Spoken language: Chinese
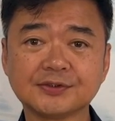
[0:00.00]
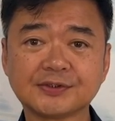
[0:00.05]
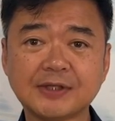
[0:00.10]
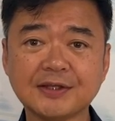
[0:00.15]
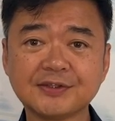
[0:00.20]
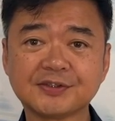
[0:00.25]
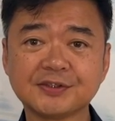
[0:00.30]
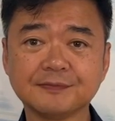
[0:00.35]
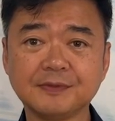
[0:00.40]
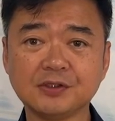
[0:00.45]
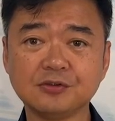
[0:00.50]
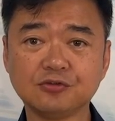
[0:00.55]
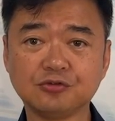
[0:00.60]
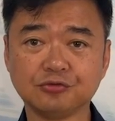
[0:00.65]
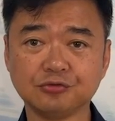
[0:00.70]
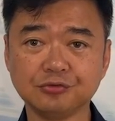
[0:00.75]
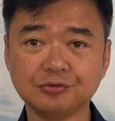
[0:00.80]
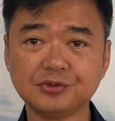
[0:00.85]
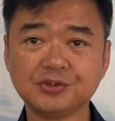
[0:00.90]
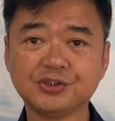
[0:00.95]
三十分
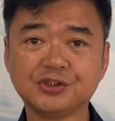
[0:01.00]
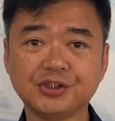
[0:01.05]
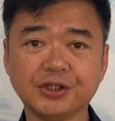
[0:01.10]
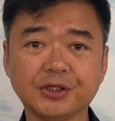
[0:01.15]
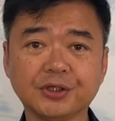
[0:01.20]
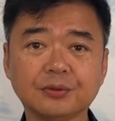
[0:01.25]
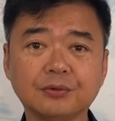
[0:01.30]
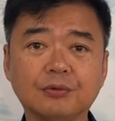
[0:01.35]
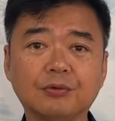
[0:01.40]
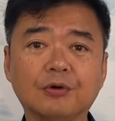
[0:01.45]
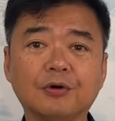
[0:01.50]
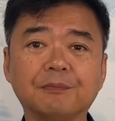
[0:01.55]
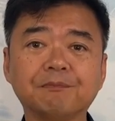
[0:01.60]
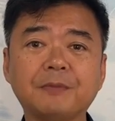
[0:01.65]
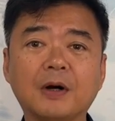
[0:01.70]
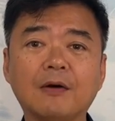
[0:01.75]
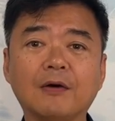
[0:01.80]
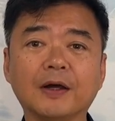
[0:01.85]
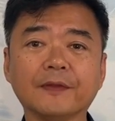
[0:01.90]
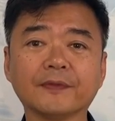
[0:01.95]
许接获
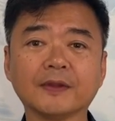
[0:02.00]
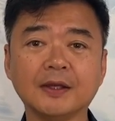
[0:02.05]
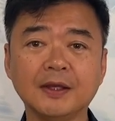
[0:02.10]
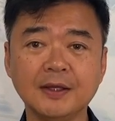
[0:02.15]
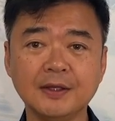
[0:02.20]
报案，